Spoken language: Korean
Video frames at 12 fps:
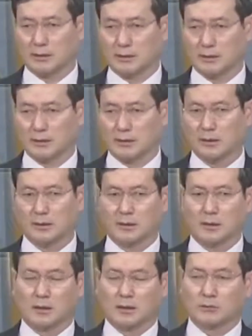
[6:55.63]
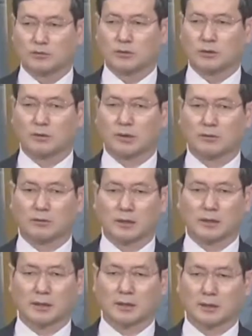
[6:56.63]
예? 주님과의
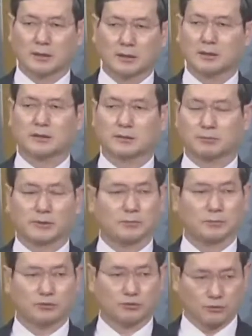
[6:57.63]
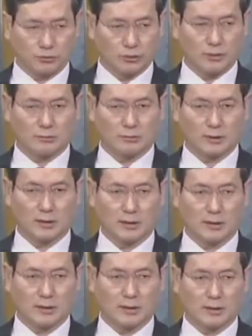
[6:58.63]
관계가 끊어져 버리면 죽는
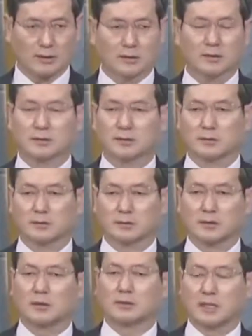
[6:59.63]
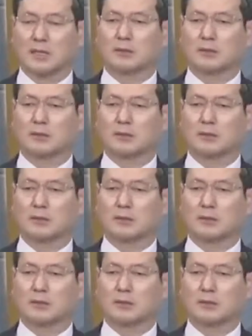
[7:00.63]
겁니다. 그래서 나는